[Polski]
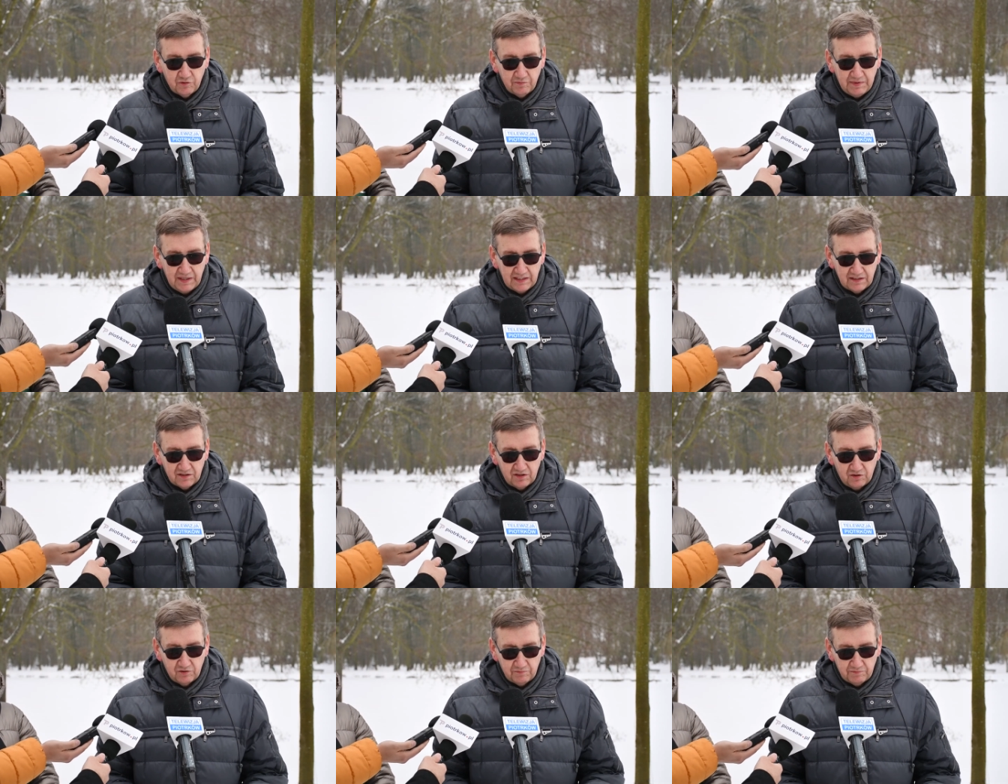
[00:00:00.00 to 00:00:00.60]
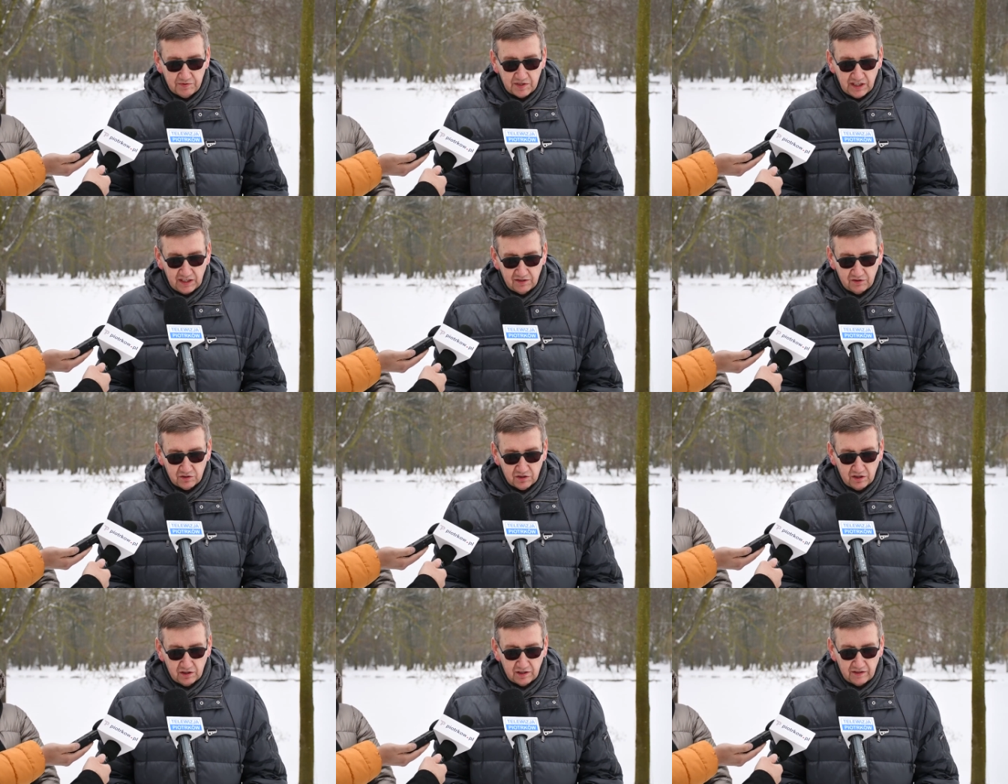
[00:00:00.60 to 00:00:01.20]
Będą
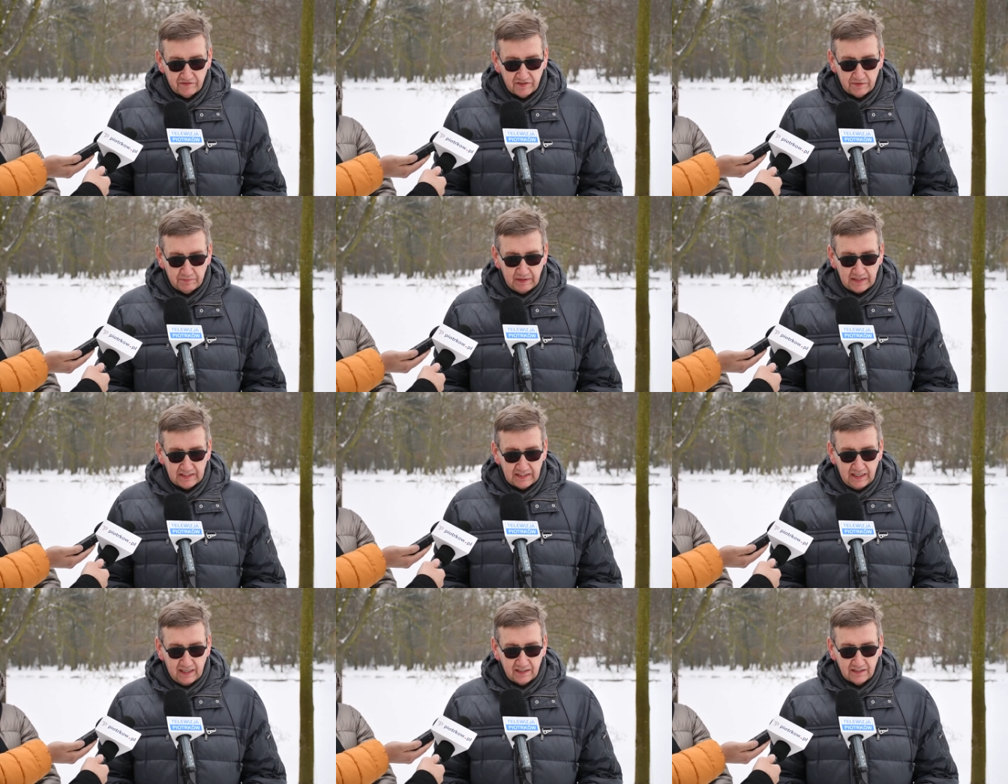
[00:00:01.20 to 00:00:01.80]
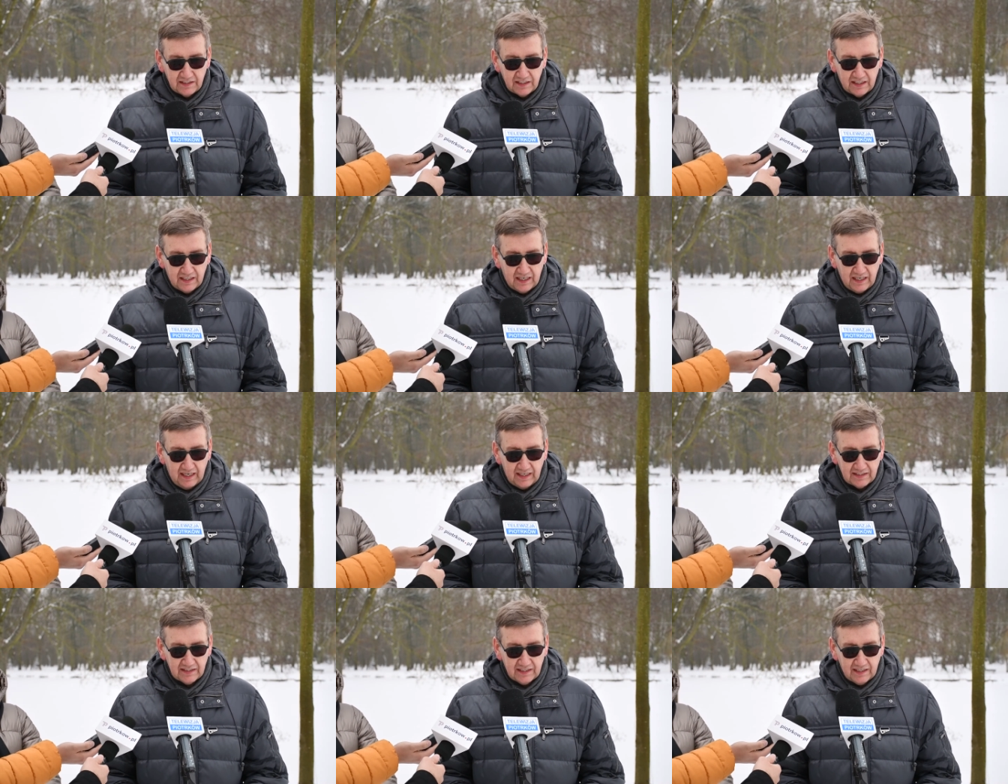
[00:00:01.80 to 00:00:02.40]
przenoszone w specjalnych
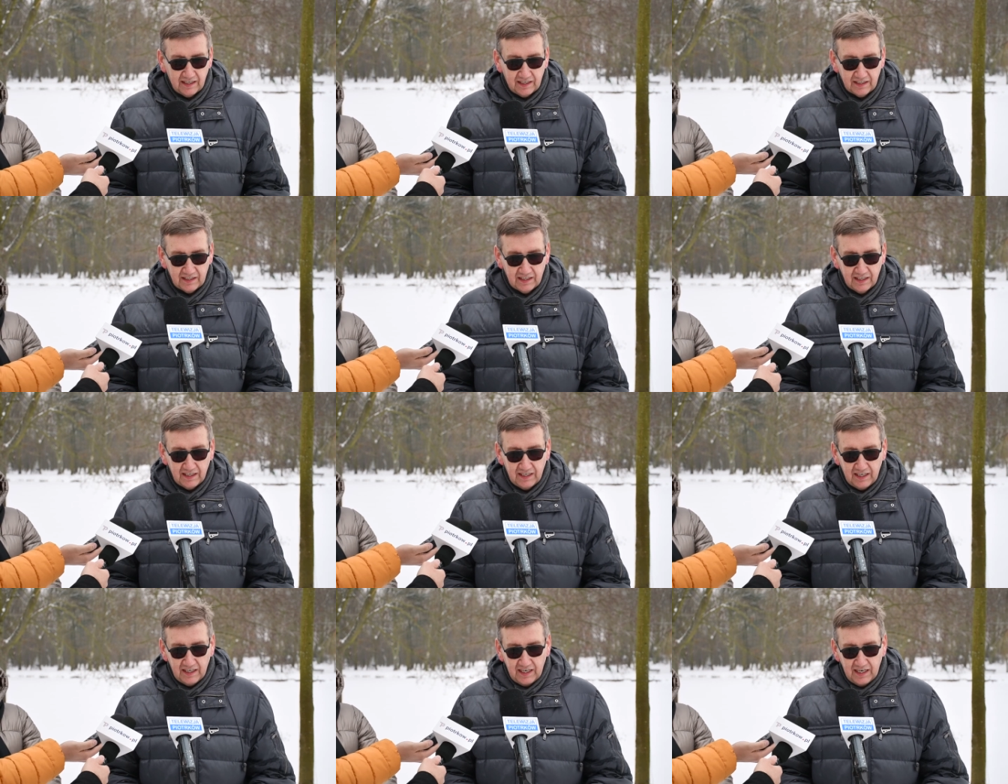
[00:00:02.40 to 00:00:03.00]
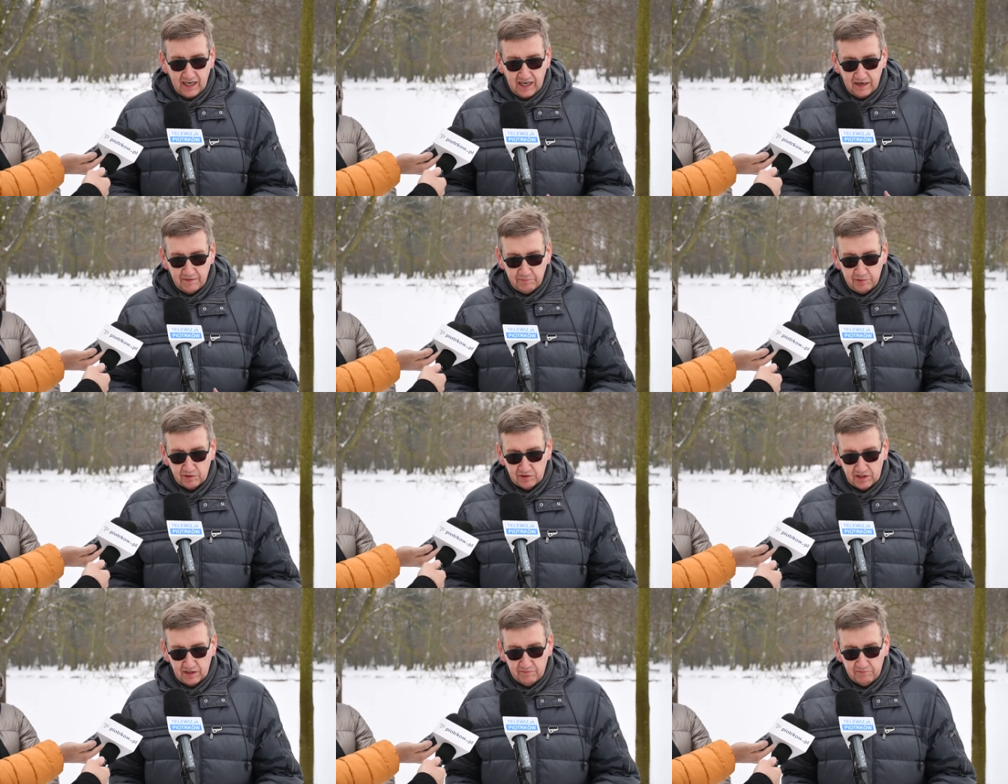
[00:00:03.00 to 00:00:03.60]
klatkach, a
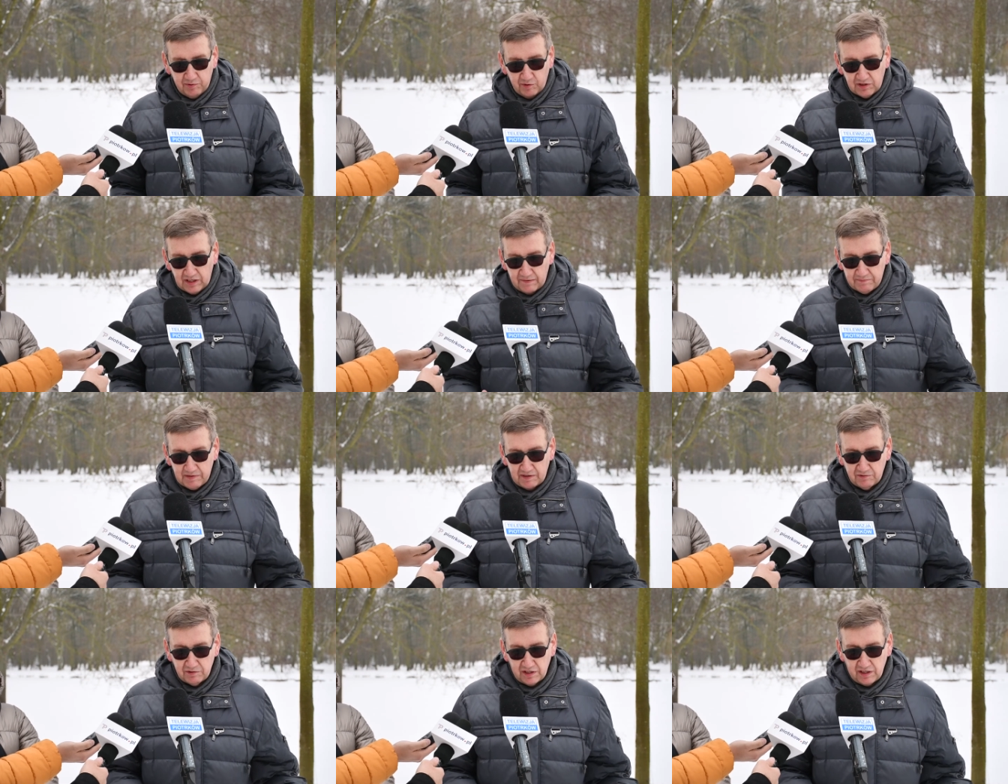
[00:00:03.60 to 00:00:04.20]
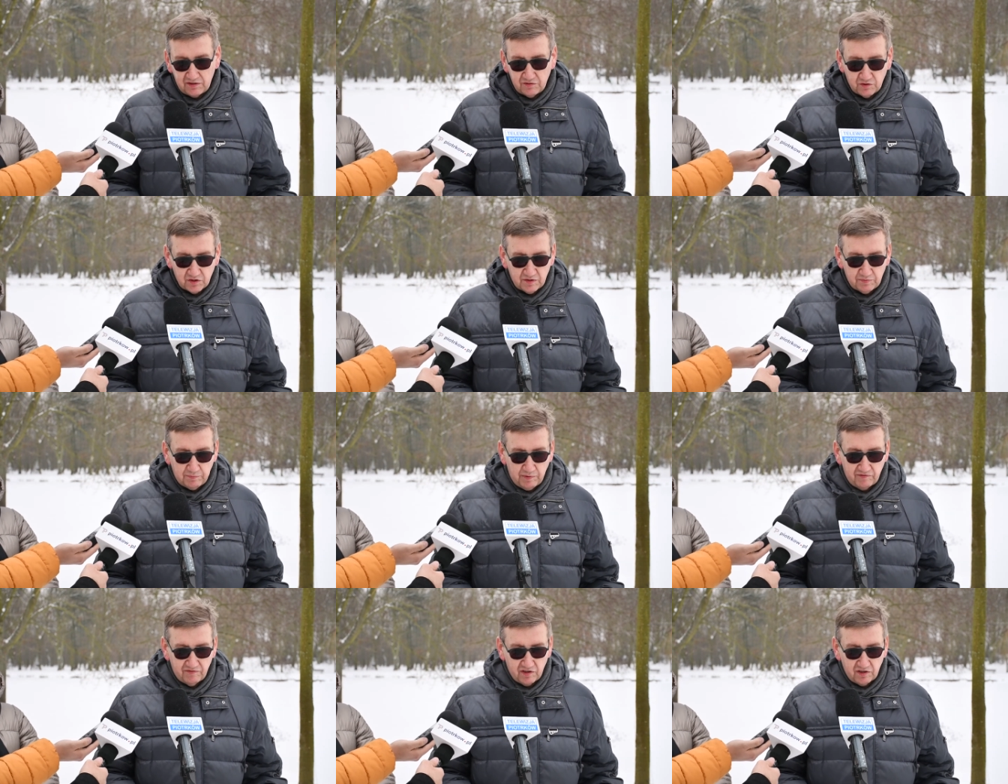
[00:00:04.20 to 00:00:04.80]
potem po napełnieniu z
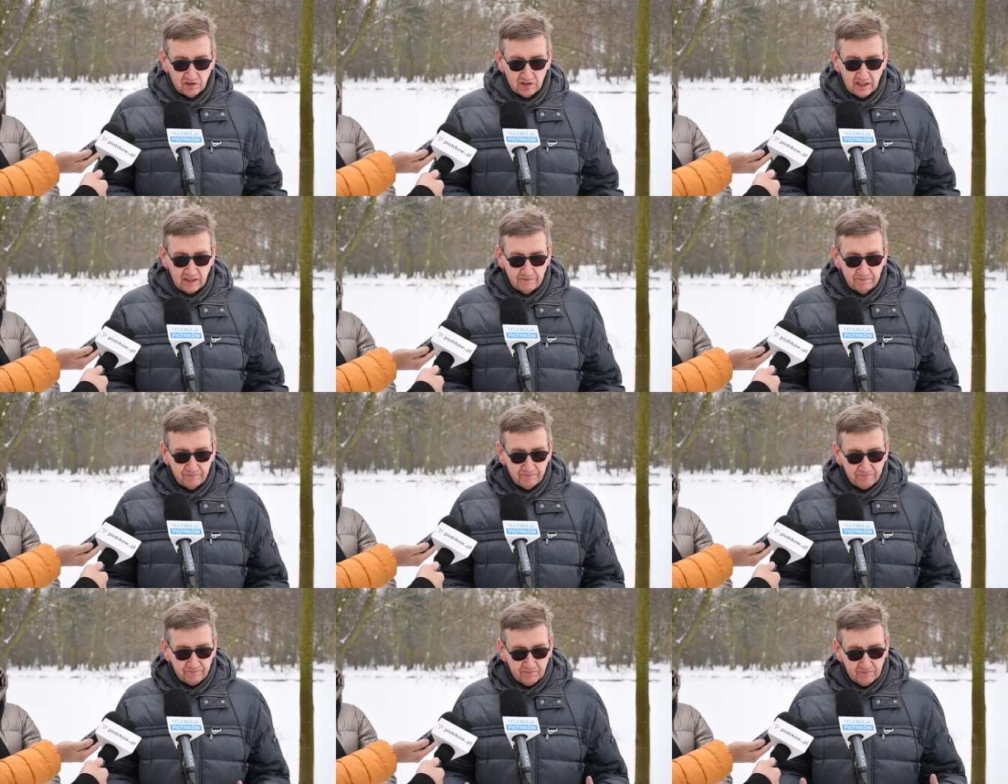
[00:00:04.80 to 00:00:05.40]
powrotem